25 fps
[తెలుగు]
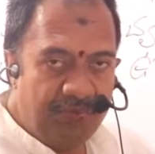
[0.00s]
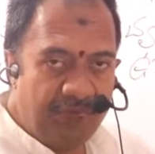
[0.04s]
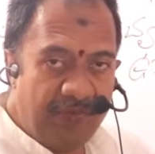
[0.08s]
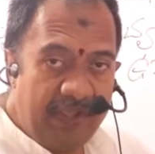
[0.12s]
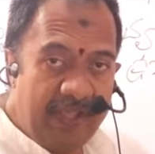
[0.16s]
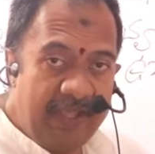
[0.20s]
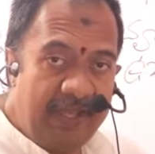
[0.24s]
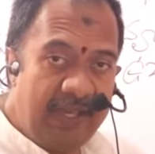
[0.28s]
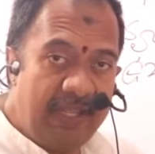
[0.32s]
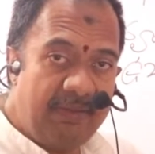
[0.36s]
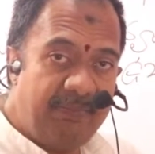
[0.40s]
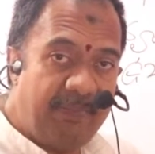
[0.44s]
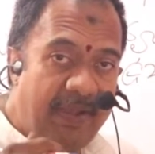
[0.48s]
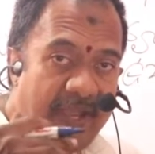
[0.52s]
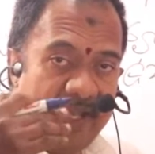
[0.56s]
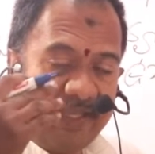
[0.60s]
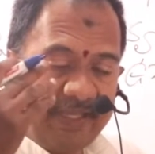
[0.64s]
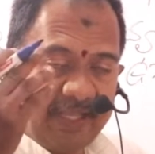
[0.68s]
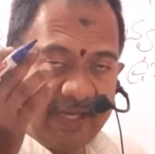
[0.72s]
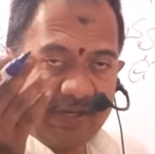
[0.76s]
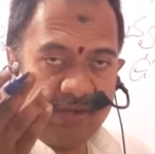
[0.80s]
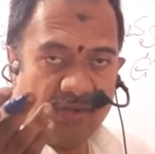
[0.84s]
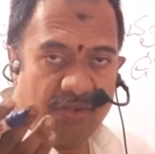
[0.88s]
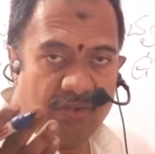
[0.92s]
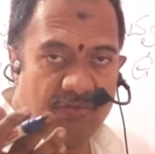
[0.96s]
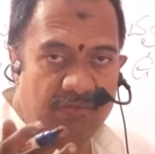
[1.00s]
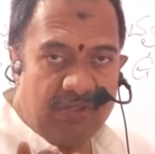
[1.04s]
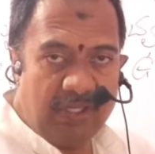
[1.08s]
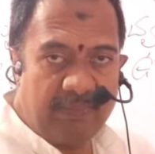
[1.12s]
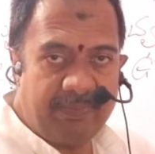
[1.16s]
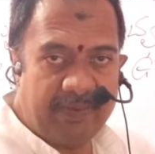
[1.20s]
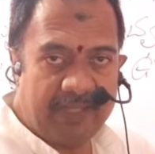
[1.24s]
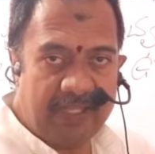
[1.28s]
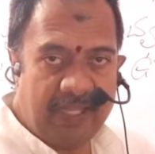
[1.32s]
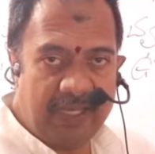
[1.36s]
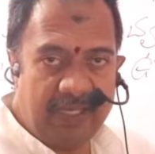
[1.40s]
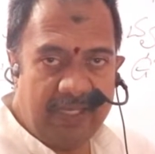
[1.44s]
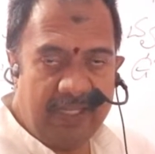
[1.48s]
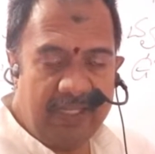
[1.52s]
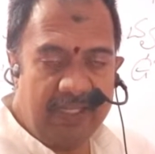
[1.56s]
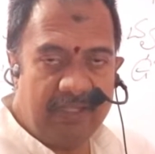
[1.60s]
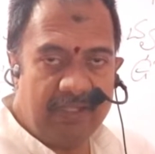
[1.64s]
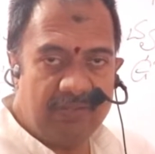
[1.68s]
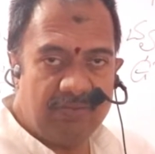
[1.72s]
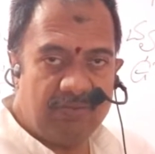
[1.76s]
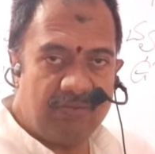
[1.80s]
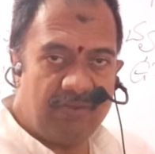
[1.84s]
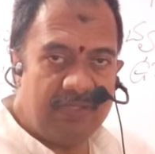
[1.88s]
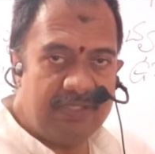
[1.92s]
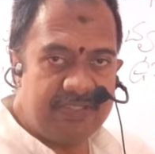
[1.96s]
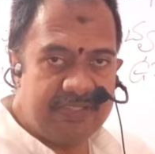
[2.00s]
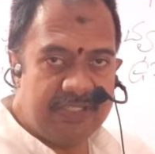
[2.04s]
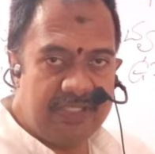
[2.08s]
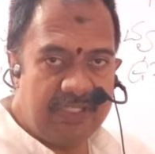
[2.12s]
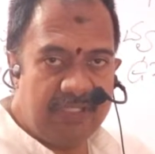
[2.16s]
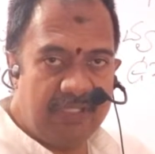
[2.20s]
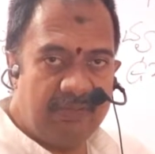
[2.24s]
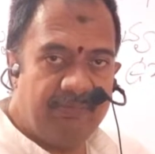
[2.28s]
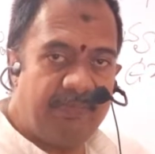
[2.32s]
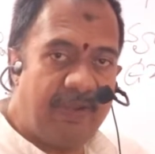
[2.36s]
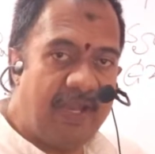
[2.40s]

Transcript: వేరే బయట ఎక్కడో ఉన్న పదాన్ని గురించి